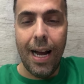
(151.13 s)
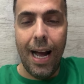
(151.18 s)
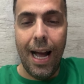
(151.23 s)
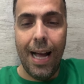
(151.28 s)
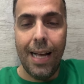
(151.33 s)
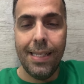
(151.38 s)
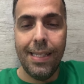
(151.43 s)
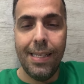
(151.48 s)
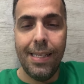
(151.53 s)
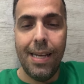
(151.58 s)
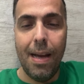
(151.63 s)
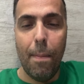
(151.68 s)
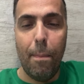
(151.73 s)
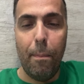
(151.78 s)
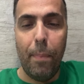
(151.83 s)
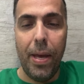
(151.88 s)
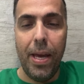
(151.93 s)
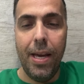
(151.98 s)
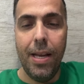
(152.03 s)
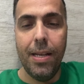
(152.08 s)
Cássia
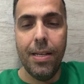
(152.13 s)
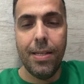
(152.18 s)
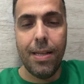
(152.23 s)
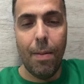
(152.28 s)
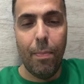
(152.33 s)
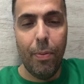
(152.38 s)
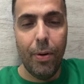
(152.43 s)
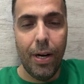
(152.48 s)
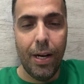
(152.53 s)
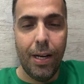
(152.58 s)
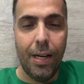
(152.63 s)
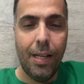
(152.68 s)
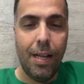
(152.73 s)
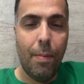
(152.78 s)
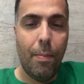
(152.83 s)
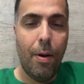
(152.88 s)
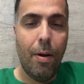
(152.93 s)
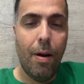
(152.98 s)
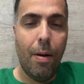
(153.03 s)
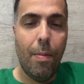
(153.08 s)
Pires está por aqui
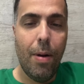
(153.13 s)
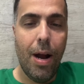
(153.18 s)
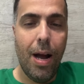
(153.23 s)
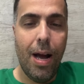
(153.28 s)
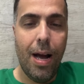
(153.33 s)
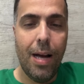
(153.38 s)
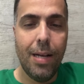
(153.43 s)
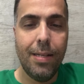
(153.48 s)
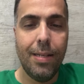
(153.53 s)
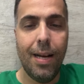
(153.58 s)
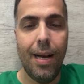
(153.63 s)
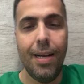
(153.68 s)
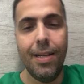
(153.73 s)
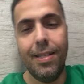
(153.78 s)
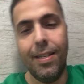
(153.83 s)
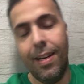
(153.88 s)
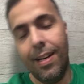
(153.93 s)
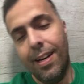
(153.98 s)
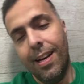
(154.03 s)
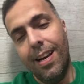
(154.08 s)
também. Um abraço,
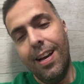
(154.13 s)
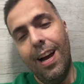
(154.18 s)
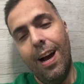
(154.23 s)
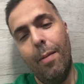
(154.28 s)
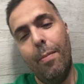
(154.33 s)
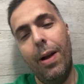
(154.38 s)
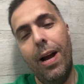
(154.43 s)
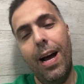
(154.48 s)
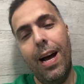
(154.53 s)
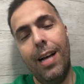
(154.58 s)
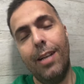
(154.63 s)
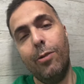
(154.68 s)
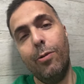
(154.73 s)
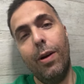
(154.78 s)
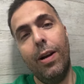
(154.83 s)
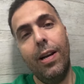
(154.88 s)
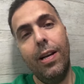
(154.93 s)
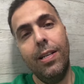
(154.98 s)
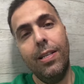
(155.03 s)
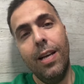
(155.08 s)
Cássia. Abraço,
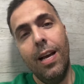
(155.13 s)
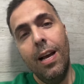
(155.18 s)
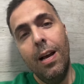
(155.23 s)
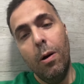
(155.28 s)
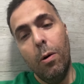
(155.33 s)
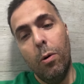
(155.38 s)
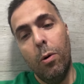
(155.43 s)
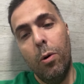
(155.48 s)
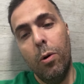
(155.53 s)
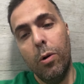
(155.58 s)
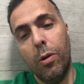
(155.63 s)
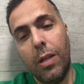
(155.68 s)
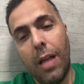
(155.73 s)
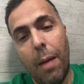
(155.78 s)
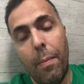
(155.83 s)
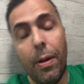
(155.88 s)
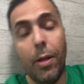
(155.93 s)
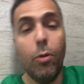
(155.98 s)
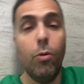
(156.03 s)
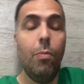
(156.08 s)
Juarez. O
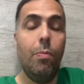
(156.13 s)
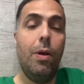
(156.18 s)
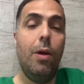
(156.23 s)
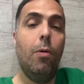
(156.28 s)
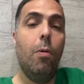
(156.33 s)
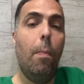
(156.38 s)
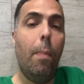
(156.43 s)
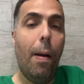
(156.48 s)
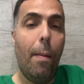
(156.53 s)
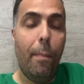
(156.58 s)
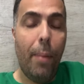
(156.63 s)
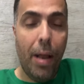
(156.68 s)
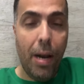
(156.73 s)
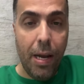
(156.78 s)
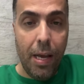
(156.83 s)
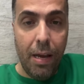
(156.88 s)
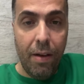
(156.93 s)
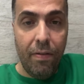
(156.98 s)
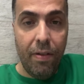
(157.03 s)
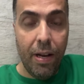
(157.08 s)
tema de domingo, o papo
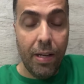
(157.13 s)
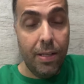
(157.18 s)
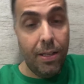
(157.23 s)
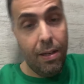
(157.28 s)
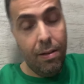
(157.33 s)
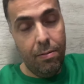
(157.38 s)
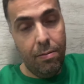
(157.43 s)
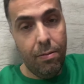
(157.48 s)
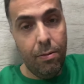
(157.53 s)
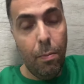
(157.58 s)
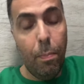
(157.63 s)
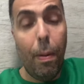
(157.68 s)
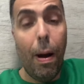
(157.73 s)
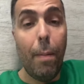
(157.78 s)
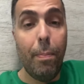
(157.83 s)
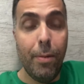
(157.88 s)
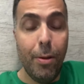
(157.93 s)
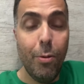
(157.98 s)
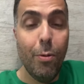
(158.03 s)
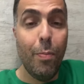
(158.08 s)
é livre, assim, no, no,
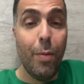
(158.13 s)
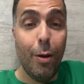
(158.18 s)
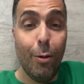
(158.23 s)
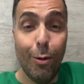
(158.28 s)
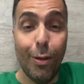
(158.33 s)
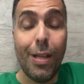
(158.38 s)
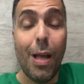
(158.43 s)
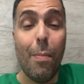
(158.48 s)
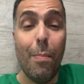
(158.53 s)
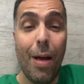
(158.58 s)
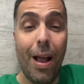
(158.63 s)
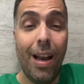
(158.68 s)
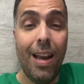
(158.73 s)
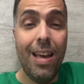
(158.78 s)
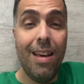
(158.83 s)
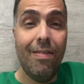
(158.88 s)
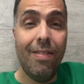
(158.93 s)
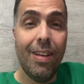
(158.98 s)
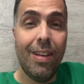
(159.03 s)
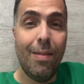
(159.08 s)
papo de domingo o tema é
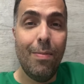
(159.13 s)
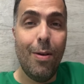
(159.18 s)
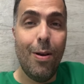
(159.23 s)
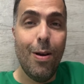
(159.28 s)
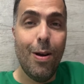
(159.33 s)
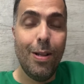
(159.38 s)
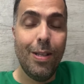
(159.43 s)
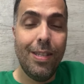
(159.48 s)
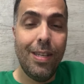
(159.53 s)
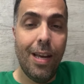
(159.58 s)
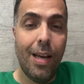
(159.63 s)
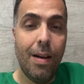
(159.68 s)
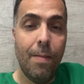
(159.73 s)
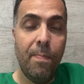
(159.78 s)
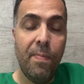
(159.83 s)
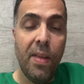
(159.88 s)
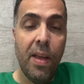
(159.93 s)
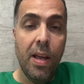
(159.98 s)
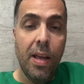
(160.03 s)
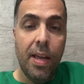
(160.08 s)
livre, que melhor
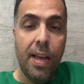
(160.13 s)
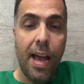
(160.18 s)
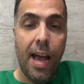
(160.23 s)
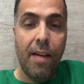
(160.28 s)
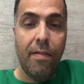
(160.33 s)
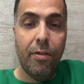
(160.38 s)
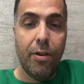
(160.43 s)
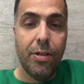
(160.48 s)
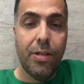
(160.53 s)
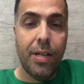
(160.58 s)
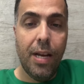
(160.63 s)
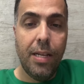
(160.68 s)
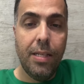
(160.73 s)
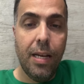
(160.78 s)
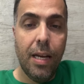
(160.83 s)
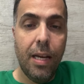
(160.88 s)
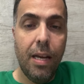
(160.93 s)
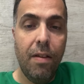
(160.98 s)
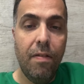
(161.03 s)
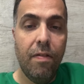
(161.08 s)
dizendo. E aí
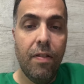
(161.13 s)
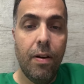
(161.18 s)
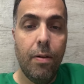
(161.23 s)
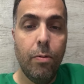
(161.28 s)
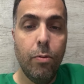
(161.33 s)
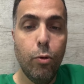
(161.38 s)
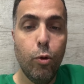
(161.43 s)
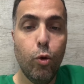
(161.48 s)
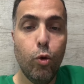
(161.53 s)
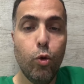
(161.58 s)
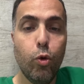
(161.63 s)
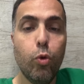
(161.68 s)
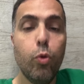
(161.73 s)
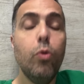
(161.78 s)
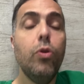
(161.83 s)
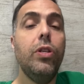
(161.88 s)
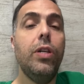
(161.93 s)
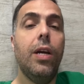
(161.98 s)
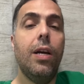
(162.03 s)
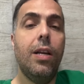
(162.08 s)
vocês é que vão
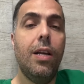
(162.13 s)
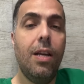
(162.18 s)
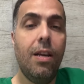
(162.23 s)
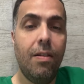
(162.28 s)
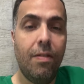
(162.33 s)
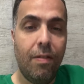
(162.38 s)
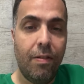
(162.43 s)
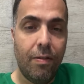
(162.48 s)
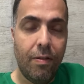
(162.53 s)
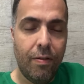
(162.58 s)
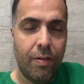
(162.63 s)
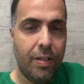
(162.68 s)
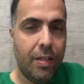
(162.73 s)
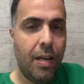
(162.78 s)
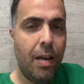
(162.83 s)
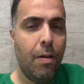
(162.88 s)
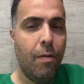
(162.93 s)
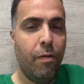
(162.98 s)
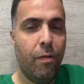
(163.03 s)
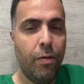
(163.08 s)
sugerir.
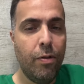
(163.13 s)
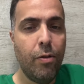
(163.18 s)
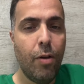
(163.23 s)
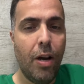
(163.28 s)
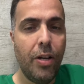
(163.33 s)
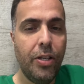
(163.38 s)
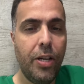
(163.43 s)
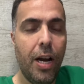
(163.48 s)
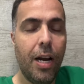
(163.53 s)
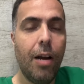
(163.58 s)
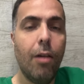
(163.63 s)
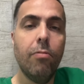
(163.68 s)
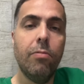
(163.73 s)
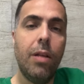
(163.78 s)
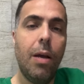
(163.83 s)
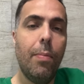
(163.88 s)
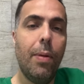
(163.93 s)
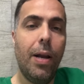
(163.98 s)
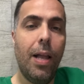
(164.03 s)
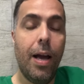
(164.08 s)
Se eu, se eu achar que é
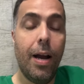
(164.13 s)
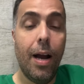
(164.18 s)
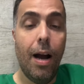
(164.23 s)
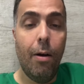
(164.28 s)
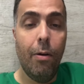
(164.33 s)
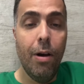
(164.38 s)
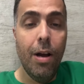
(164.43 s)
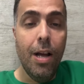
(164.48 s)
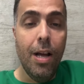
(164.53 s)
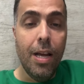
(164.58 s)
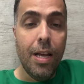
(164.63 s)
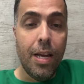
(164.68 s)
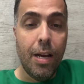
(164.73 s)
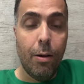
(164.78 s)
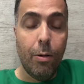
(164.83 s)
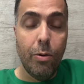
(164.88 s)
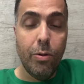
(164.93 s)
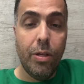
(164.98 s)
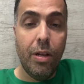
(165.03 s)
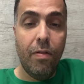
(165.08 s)
um tema legal,
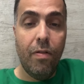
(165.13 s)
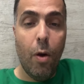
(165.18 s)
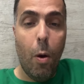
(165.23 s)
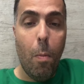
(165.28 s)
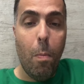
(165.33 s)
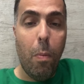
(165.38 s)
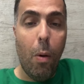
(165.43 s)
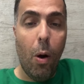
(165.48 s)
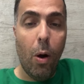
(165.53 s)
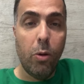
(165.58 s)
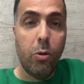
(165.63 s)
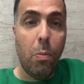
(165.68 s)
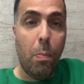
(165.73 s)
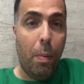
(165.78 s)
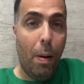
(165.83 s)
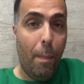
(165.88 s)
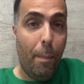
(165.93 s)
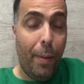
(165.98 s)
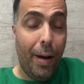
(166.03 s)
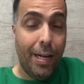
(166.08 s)
inclusive eu boto
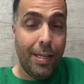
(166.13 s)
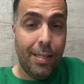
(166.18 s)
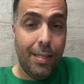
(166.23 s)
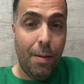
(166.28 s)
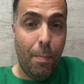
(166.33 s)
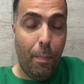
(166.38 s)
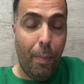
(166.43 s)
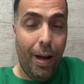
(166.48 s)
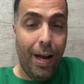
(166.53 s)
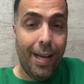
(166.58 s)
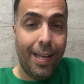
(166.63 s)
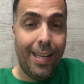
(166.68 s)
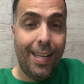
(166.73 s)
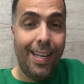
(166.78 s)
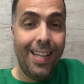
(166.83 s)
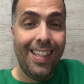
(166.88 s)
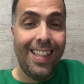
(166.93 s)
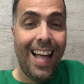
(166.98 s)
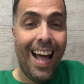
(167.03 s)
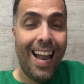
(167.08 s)
para participar
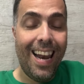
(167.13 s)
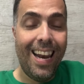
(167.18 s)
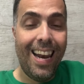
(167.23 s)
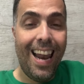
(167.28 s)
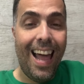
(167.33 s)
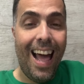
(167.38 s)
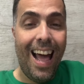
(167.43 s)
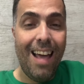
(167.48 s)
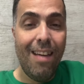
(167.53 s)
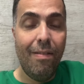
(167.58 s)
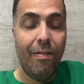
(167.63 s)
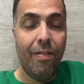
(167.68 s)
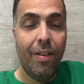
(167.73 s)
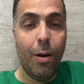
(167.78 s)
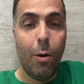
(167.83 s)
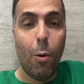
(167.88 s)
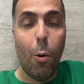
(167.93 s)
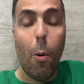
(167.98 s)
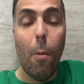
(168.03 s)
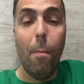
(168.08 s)
aqui da
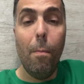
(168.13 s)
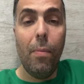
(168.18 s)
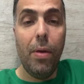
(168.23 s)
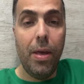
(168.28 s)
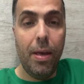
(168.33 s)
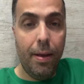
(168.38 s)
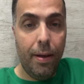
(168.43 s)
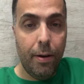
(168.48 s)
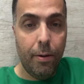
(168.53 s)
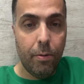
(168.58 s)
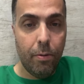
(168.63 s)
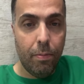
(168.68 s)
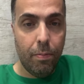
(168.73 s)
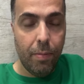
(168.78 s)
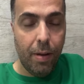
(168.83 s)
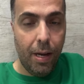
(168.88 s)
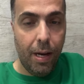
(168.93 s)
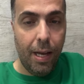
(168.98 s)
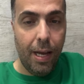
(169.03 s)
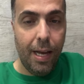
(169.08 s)
live comigo,
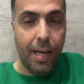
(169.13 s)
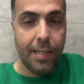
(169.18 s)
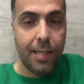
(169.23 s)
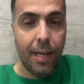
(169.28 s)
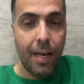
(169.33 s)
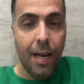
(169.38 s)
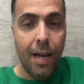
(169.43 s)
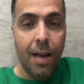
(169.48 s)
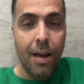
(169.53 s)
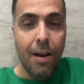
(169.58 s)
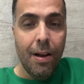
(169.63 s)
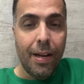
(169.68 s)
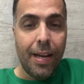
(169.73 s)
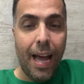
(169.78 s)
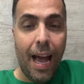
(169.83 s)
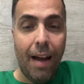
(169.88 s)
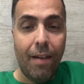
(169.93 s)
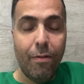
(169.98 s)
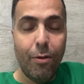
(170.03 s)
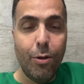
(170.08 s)
beleza? O
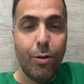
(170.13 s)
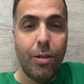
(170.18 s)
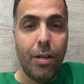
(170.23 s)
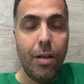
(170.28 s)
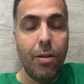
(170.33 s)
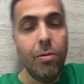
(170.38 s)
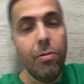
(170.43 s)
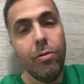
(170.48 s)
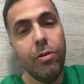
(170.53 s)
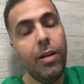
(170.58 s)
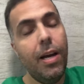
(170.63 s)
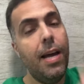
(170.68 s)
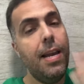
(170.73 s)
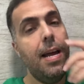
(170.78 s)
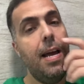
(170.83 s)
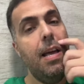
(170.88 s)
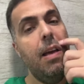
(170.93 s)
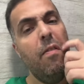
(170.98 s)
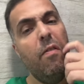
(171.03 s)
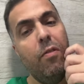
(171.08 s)
que é que vocês
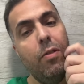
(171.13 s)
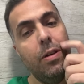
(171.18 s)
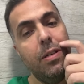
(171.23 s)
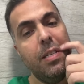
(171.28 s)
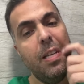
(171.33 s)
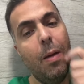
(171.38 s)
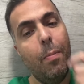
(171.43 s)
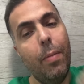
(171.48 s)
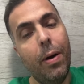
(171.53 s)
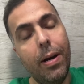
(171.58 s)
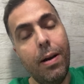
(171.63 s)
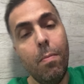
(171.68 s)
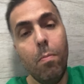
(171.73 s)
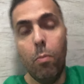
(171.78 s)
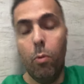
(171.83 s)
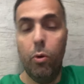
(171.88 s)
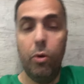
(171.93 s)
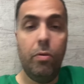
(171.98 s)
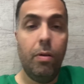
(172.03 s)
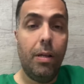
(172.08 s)
sugerem aí? Foi uma semana
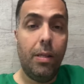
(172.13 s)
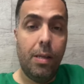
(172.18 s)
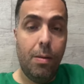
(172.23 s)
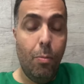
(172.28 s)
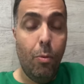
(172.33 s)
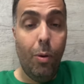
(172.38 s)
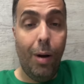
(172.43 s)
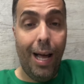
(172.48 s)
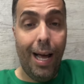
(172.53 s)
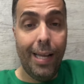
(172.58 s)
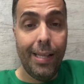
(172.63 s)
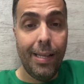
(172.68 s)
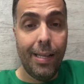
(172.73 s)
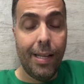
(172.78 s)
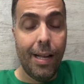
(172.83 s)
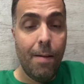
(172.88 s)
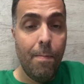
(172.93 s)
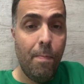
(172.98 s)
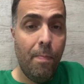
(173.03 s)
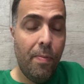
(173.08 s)
muito atribulada,
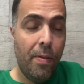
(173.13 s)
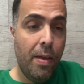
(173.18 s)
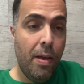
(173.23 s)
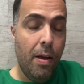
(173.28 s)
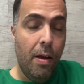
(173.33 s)
tá?